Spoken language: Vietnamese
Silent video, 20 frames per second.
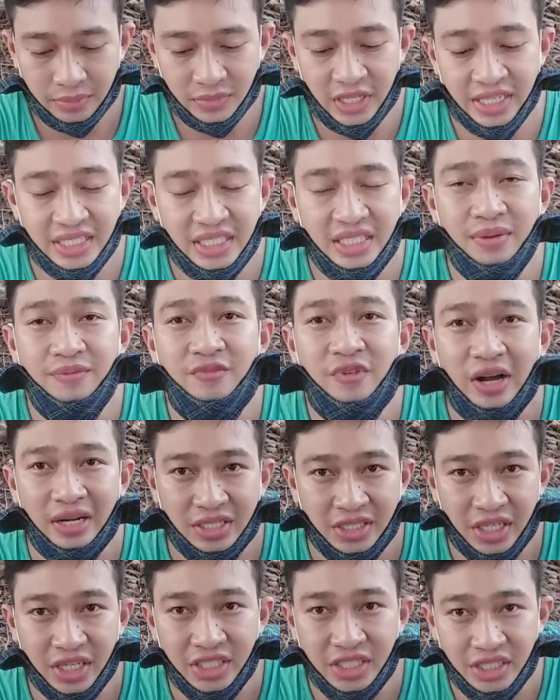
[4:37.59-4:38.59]
Thì xin Phật
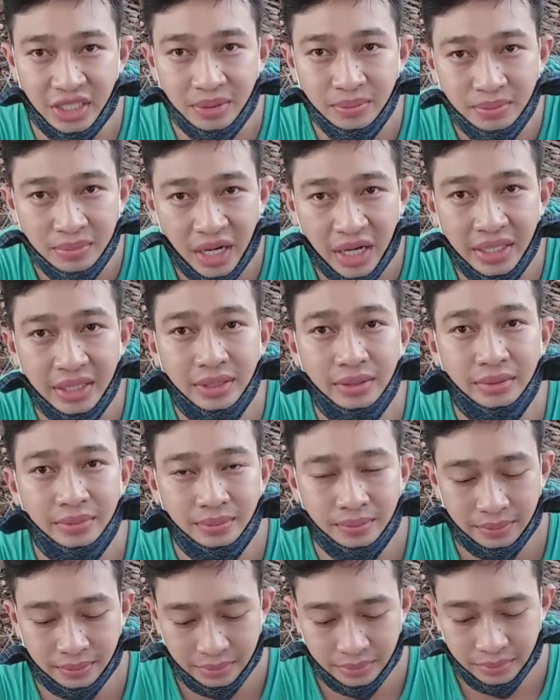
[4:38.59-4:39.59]
trời chứng minh
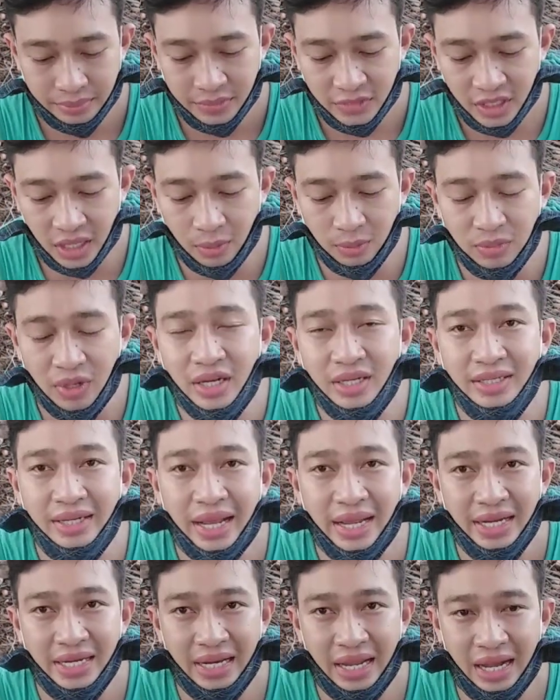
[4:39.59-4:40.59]
công đức
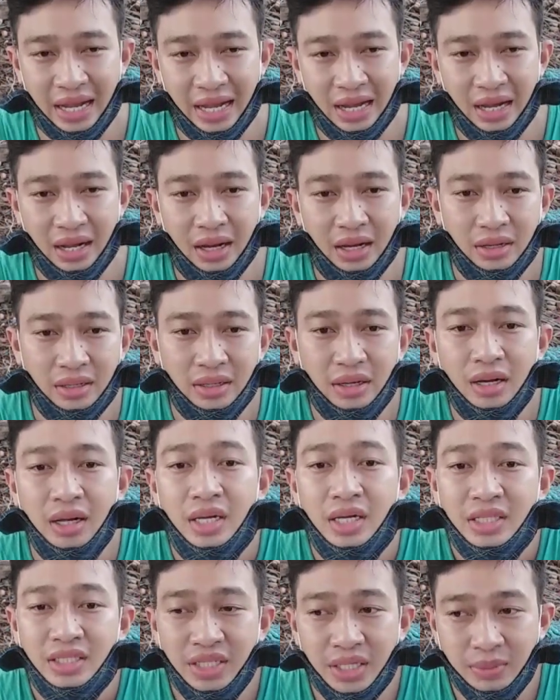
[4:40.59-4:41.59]
này là
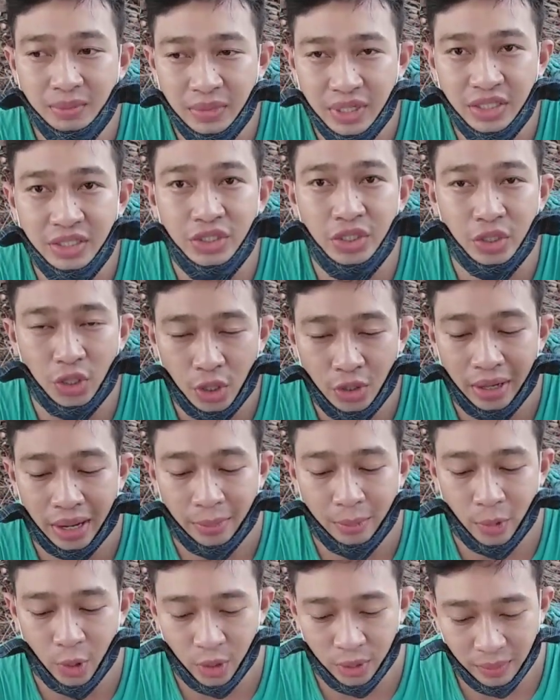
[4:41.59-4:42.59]
chứng minh cho cô
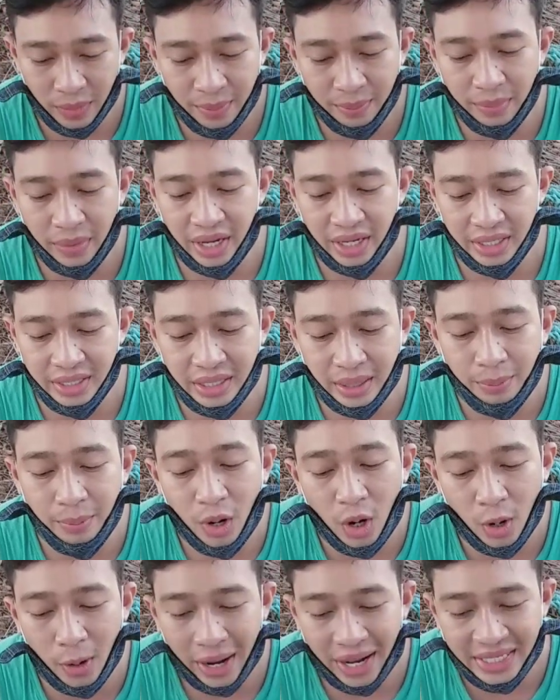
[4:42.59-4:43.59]
đặng muội bên Mỹ Nam
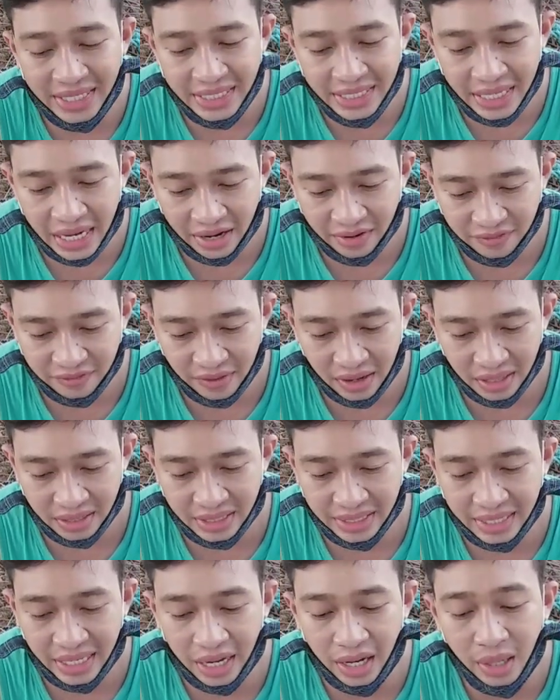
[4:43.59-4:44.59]
mô A Di Đà Phật
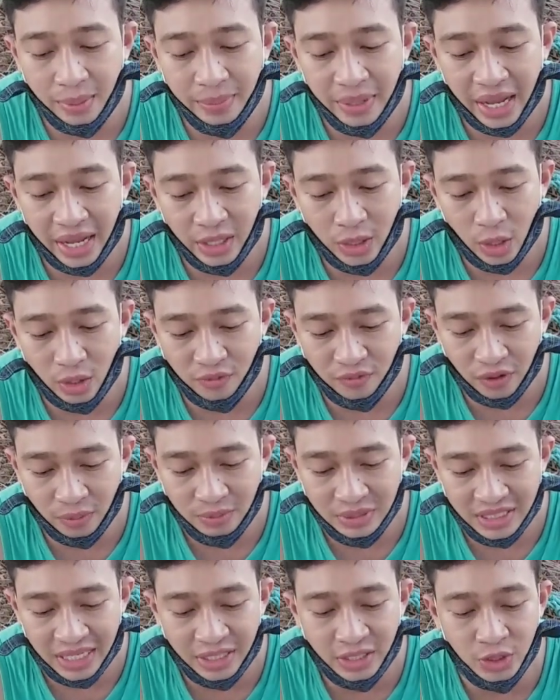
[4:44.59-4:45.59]
thì ngày hôm nay con phóng
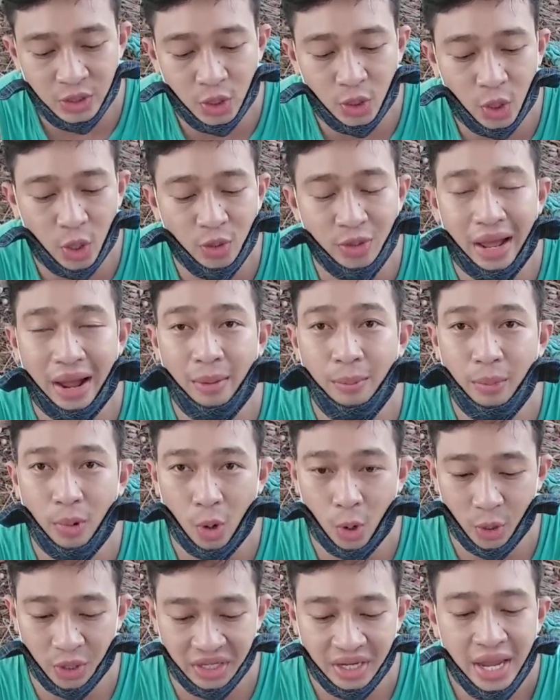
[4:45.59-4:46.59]
sanh cho cô đặng
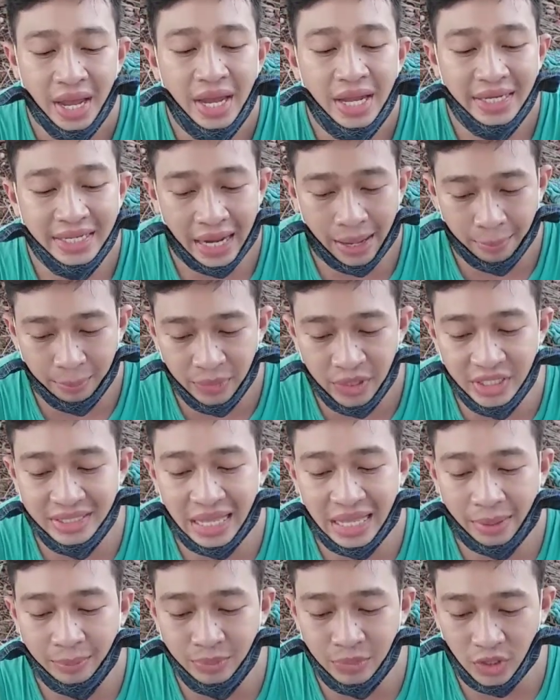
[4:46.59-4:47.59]
muội
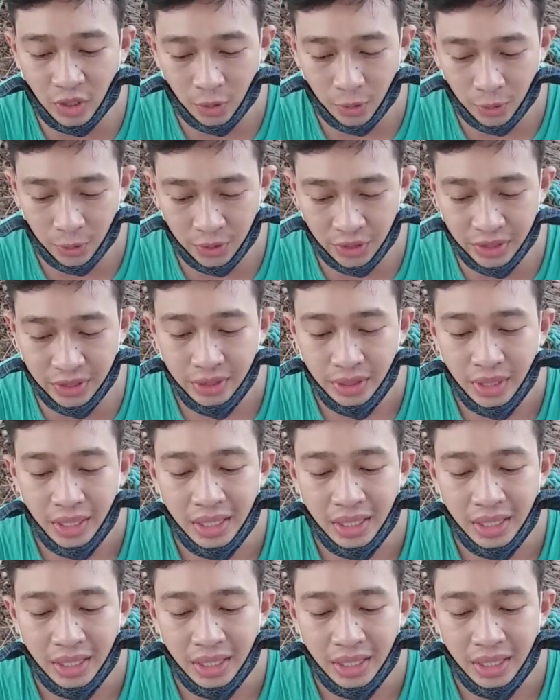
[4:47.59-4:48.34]
58 tuổi